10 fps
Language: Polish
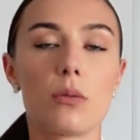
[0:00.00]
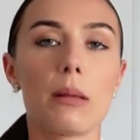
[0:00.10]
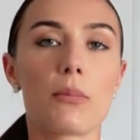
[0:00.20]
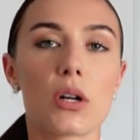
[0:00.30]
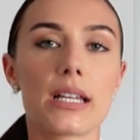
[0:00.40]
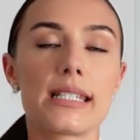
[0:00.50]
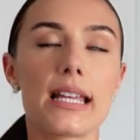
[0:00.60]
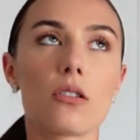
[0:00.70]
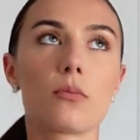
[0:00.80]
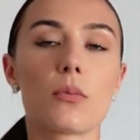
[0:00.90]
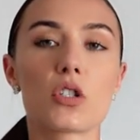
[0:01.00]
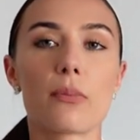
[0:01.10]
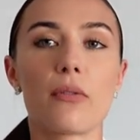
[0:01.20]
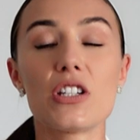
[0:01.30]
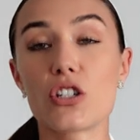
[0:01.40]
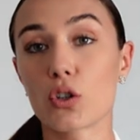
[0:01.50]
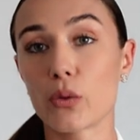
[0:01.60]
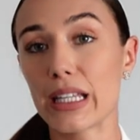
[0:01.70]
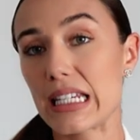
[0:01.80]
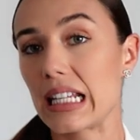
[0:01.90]
ten progesteron, można powiedzieć, że
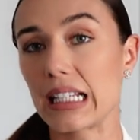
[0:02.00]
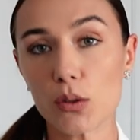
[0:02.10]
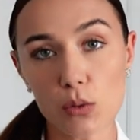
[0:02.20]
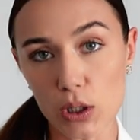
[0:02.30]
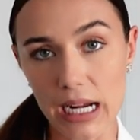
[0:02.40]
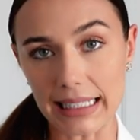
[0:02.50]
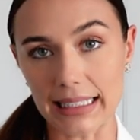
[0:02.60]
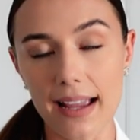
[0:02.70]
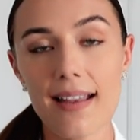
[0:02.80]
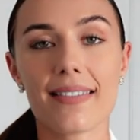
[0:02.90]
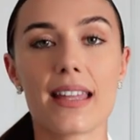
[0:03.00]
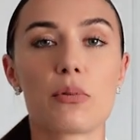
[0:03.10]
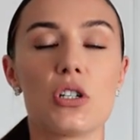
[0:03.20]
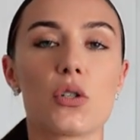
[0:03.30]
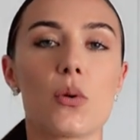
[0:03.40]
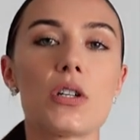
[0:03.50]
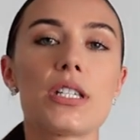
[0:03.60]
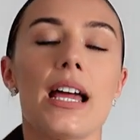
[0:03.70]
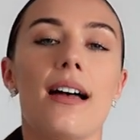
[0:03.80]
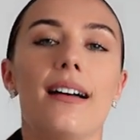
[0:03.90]
odkłada się na taką lokatę na
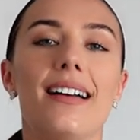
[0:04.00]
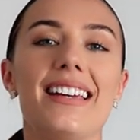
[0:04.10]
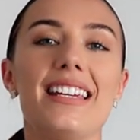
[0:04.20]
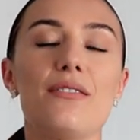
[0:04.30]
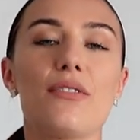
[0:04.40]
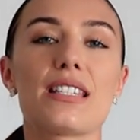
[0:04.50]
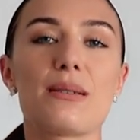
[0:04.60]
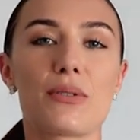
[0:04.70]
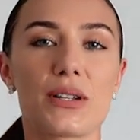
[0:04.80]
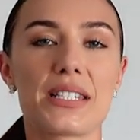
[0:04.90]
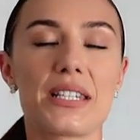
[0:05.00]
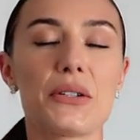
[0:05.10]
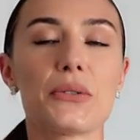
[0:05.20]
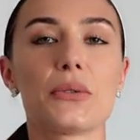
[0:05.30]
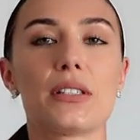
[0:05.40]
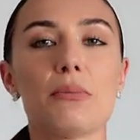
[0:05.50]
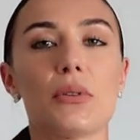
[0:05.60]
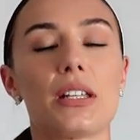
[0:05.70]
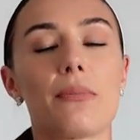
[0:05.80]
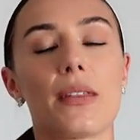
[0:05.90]
przyszłość i im więcej progesteronu, tym
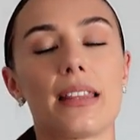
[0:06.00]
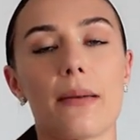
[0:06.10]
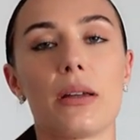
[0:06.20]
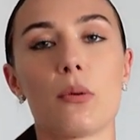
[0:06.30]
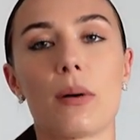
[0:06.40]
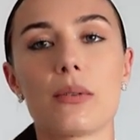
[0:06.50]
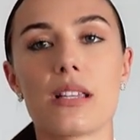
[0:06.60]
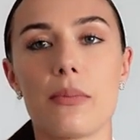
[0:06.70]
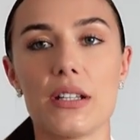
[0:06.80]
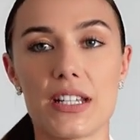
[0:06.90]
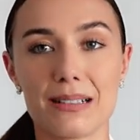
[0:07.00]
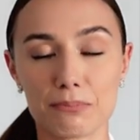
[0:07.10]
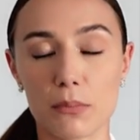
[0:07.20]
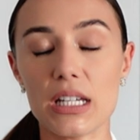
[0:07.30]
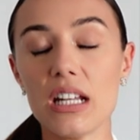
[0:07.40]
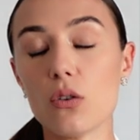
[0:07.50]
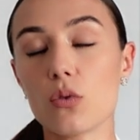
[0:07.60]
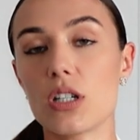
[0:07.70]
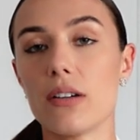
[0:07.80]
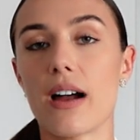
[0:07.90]
potem ta menopauza będzie mniej
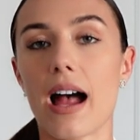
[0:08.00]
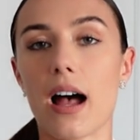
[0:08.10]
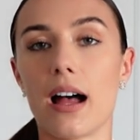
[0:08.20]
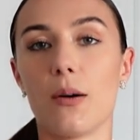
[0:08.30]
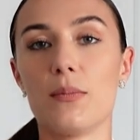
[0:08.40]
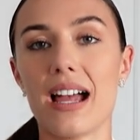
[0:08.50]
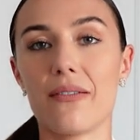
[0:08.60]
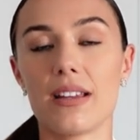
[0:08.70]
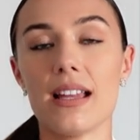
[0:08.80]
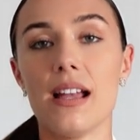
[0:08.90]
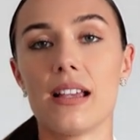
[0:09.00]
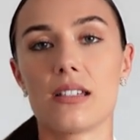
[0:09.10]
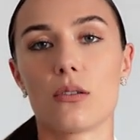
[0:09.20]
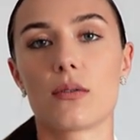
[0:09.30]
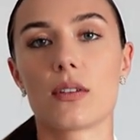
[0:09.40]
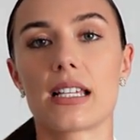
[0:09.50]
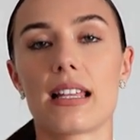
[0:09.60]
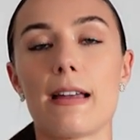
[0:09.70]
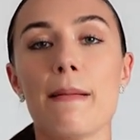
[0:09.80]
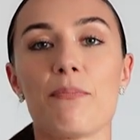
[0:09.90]
dokuczliwa, a objawy z nią
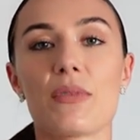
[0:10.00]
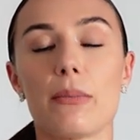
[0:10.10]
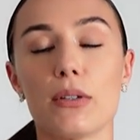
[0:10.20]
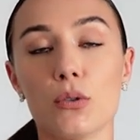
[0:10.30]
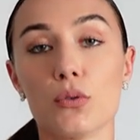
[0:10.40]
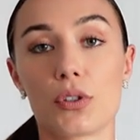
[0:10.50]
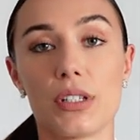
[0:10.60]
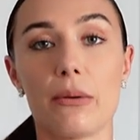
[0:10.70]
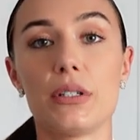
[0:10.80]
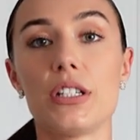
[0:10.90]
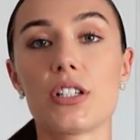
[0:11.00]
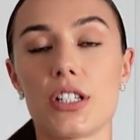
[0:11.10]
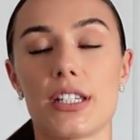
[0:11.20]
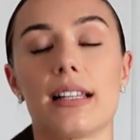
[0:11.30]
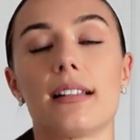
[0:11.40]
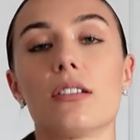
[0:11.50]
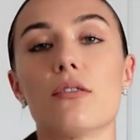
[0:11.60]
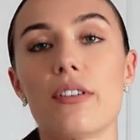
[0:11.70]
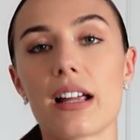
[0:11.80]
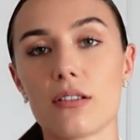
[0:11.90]
związane nie będą utrudniały Ci życie.
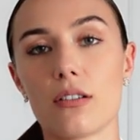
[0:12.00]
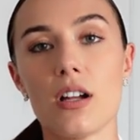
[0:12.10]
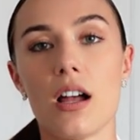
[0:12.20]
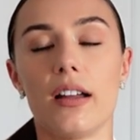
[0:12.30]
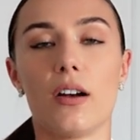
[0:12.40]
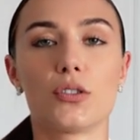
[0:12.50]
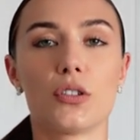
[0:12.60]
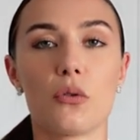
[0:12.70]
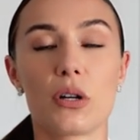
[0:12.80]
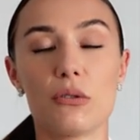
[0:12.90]
Dlatego warto o tą